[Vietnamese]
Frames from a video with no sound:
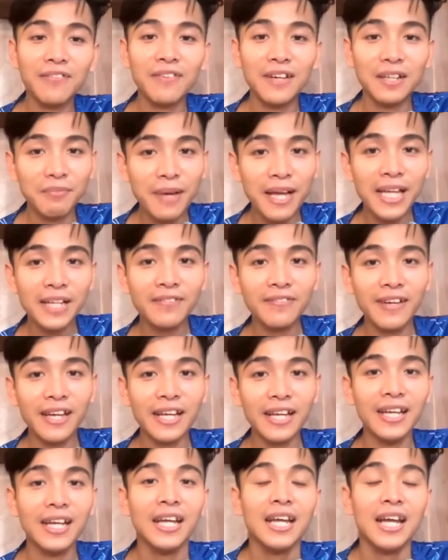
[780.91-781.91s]
fanpage
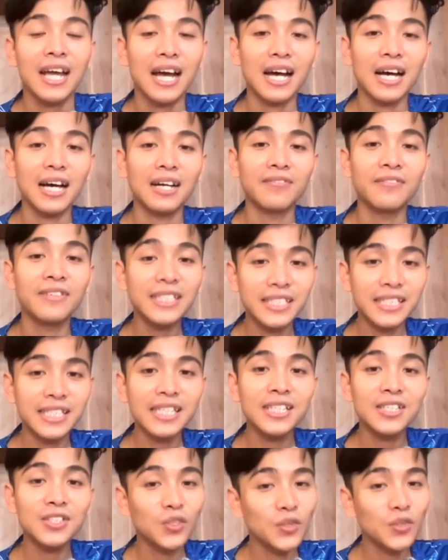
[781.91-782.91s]
về uh, à,
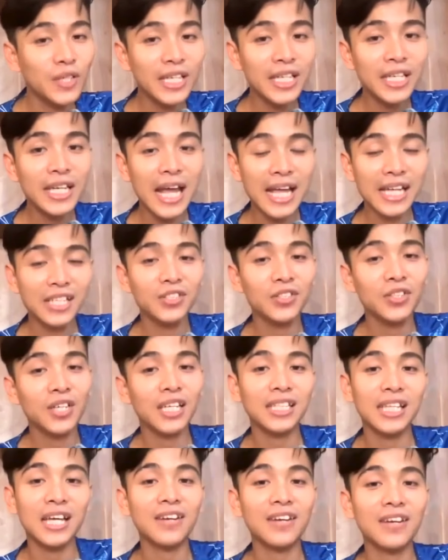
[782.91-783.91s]
VC Yogi and
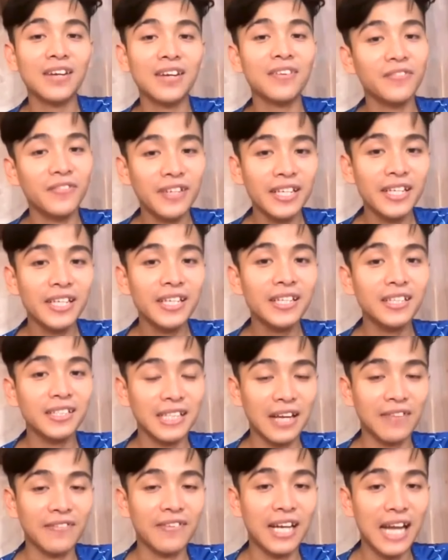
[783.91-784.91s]
Yoga Therapy
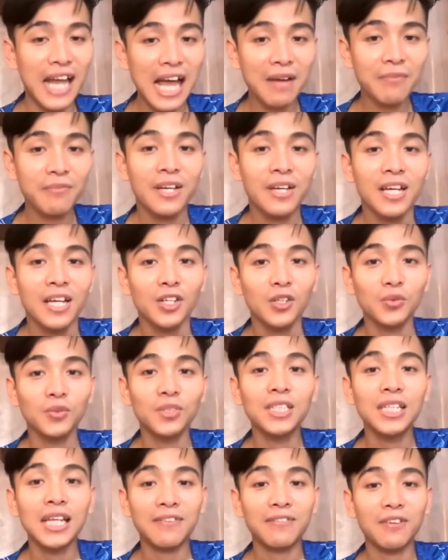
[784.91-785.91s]
ở tại Việt Nam cũng
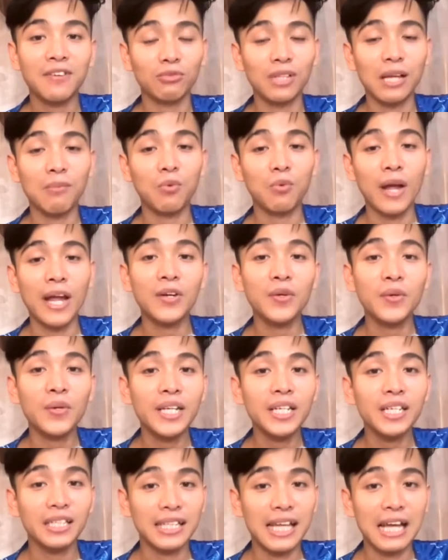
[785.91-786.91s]
như là phòng tập của
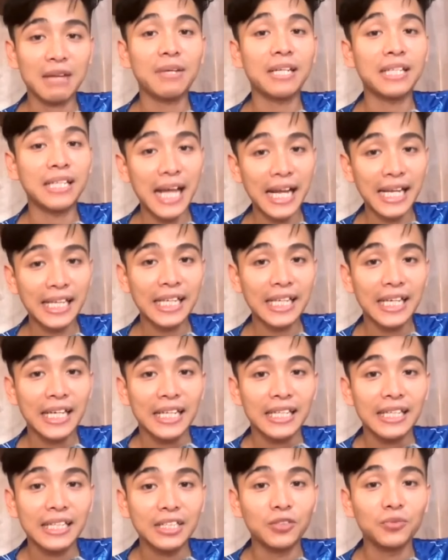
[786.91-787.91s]
Henry ở tại Bình Thạnh
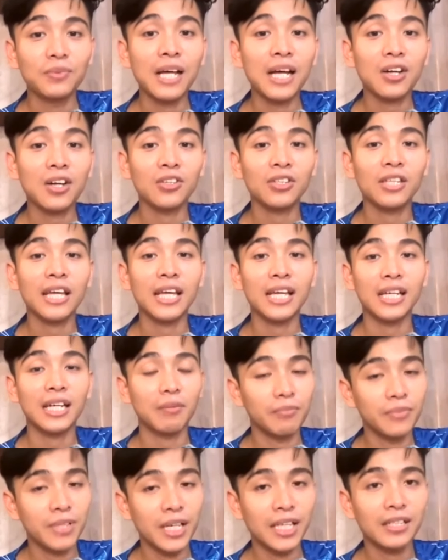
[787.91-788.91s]
để chúng ta có thể
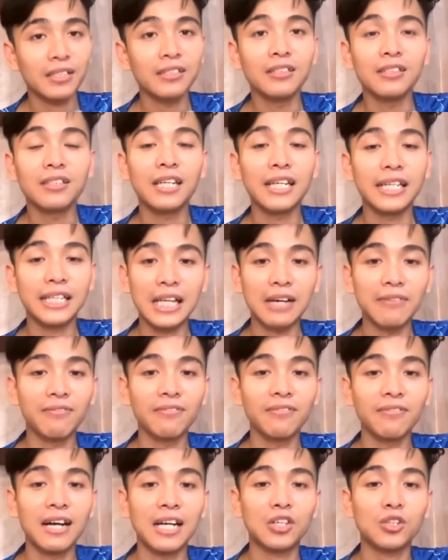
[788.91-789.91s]
cập nhật được lịch tập
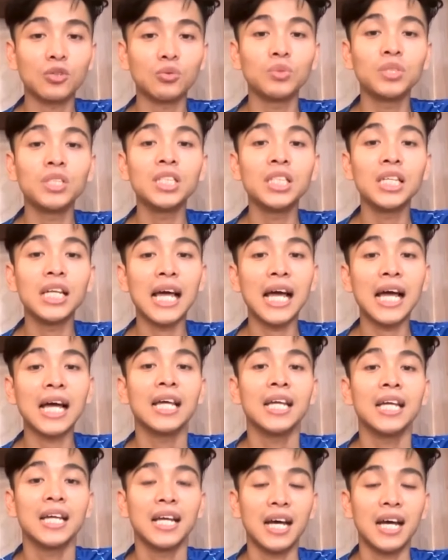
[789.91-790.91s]
và cũng như
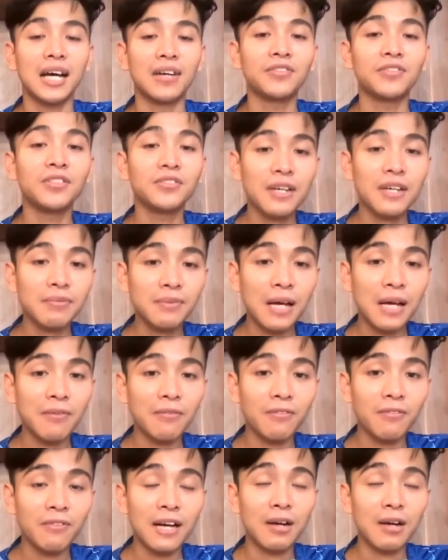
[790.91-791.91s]
là uh, phương pháp
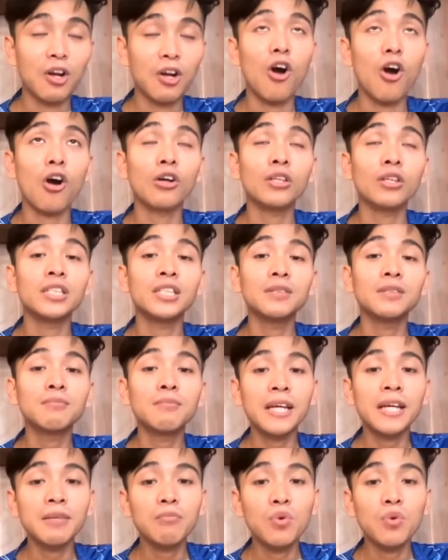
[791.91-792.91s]
tập và có
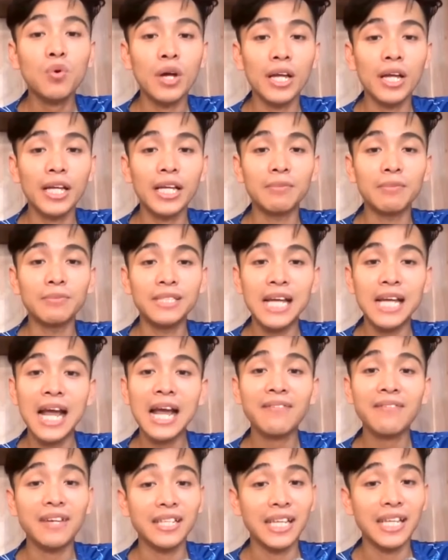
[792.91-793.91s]
những cái buổi kiểm
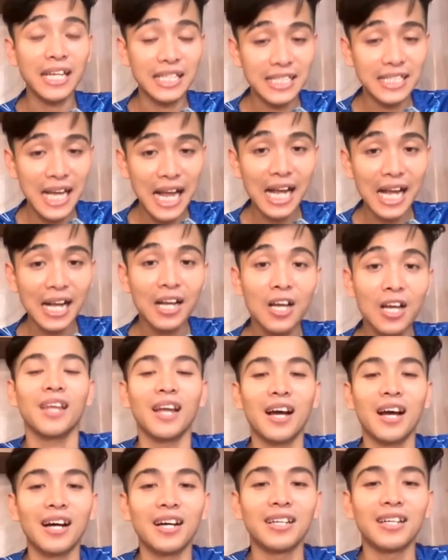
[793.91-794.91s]
tra về thể trạng
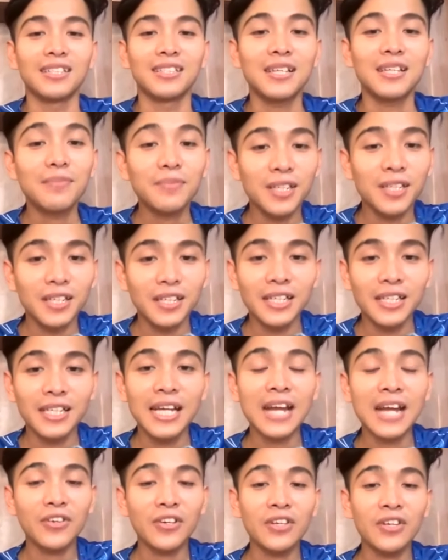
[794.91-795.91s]
uh, sắp tới
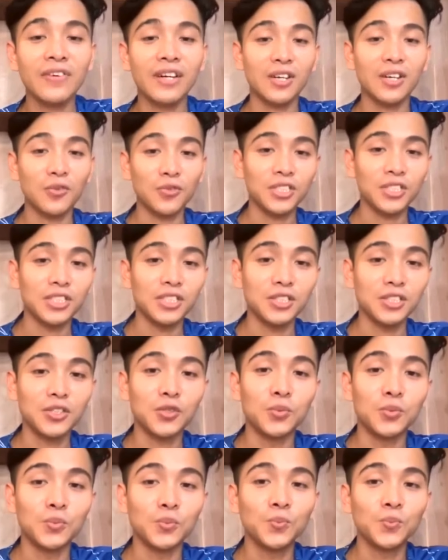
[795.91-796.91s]
Henry và cộng sự
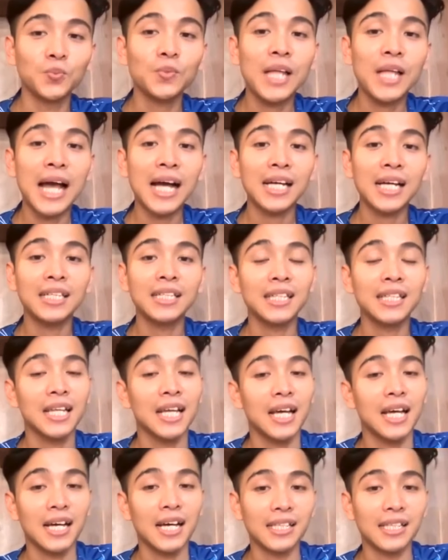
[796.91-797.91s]
cũng đang
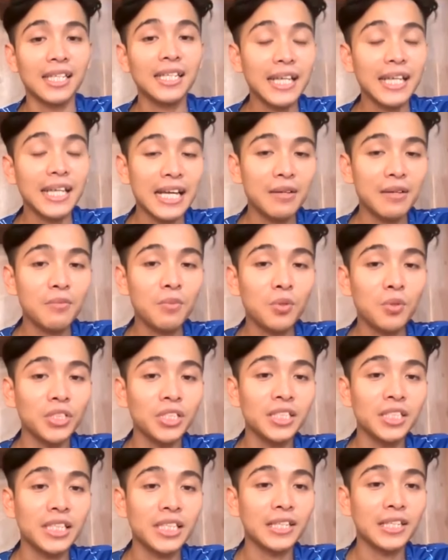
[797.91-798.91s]
uh, thiết kế một
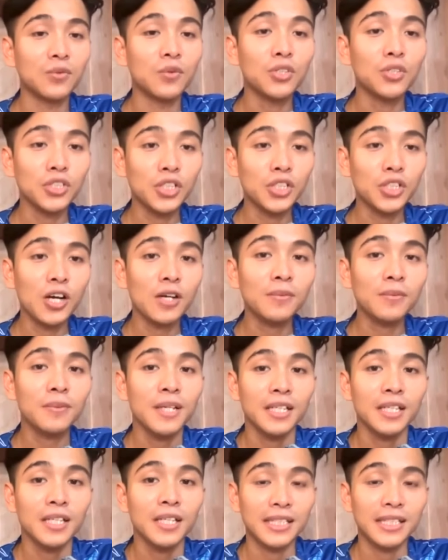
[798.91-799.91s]
chương trình workshop
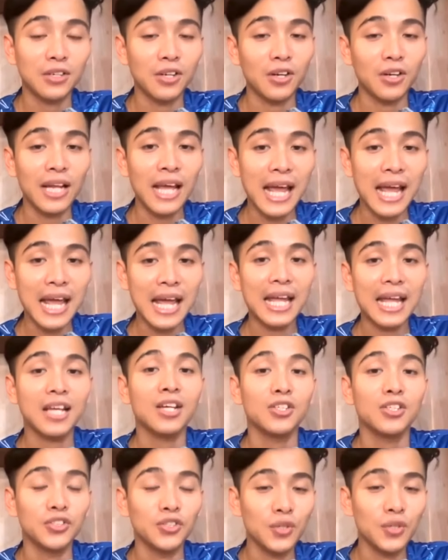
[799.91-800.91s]
chào đón hè
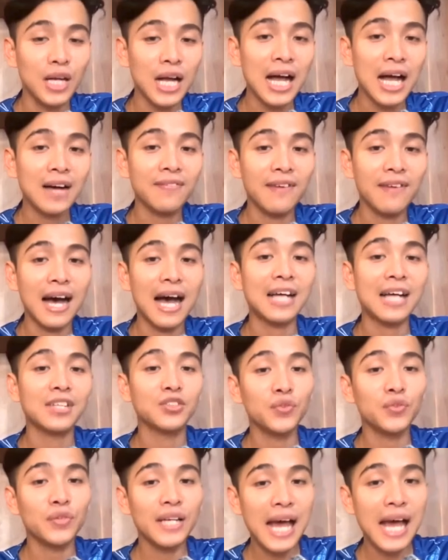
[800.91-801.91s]
yoga và
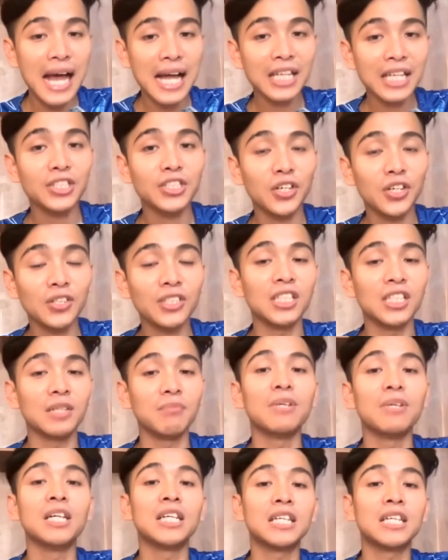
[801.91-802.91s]
Ayurveda cho người
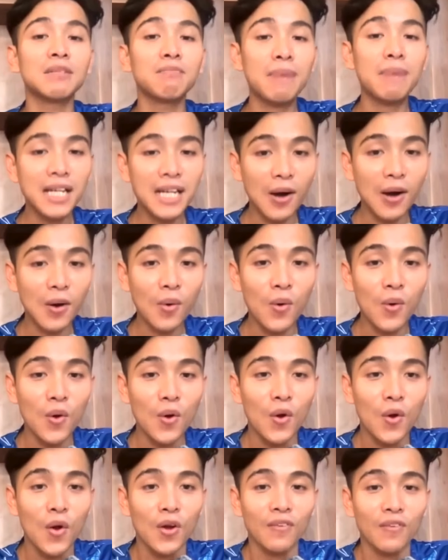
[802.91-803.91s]
mới bắt đầu
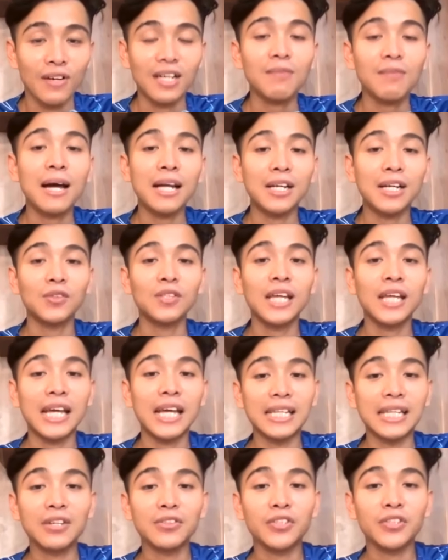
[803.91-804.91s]
và các bạn có
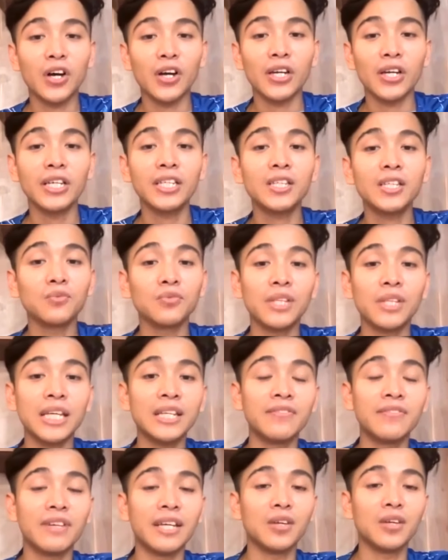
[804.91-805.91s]
thể theo dõi thông
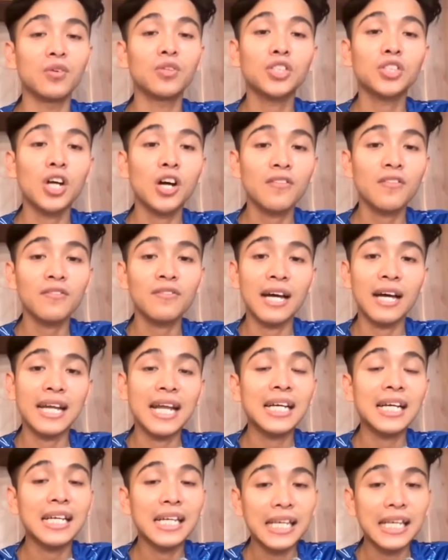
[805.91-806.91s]
tin về workshop
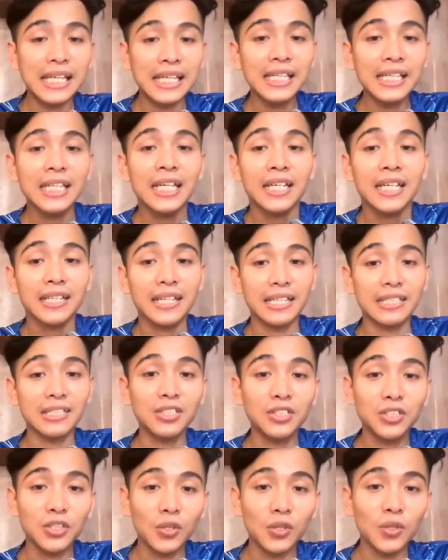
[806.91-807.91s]
và đăng ký để
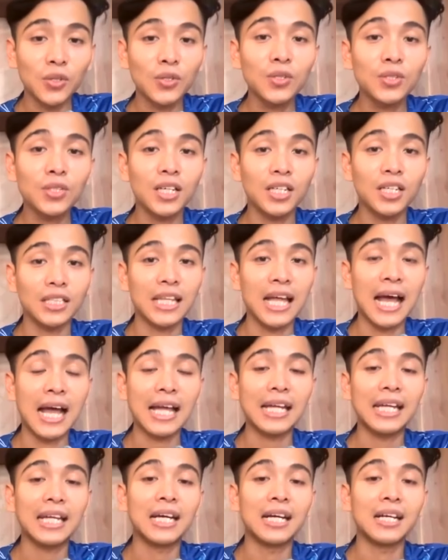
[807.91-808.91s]
giữ chỗ ở
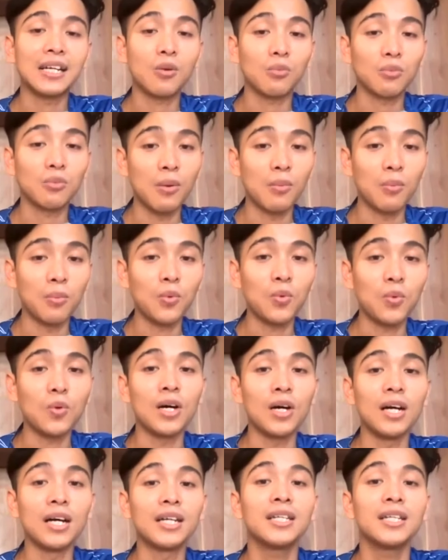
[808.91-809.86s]
tại à, cộng đồng của